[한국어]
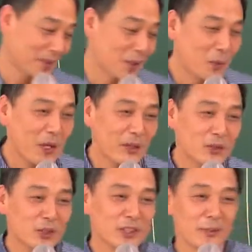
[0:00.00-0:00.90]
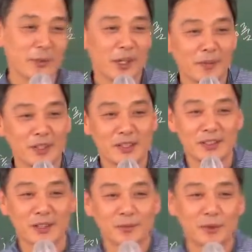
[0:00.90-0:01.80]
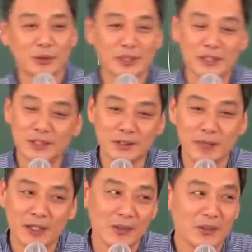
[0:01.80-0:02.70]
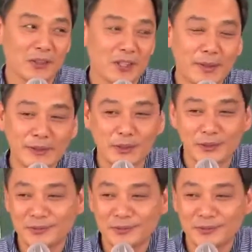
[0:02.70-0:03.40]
왜 중개사 필요합니까? 실제 부동산 특성 말고 일반적으로.